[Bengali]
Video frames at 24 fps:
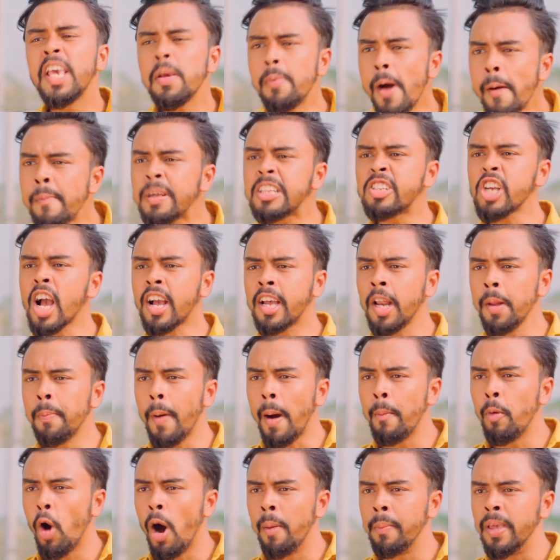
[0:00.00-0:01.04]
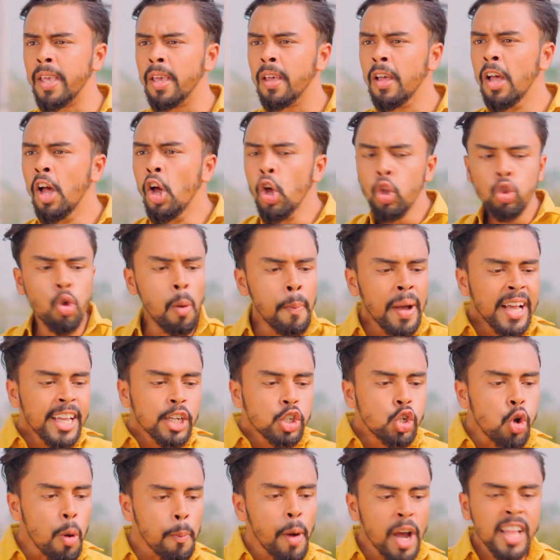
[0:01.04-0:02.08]
কিভাবে চাকরি পাবো আমি তোমাকে
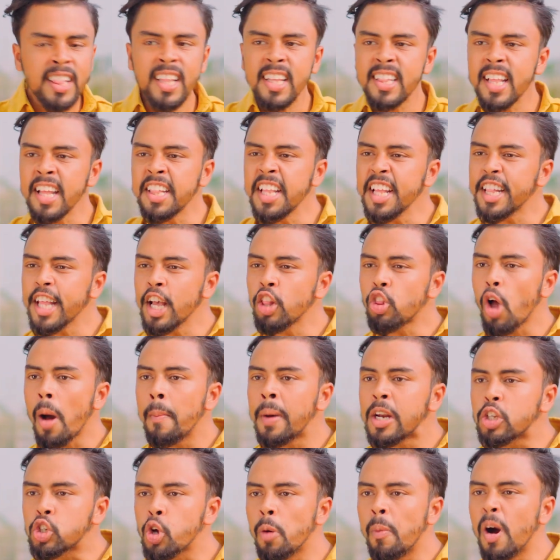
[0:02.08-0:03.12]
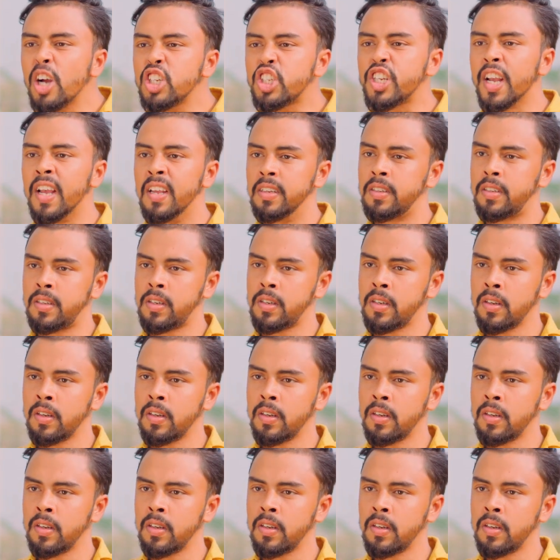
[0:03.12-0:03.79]
সময় দিতে দিতেই তো আমার সময় শেষ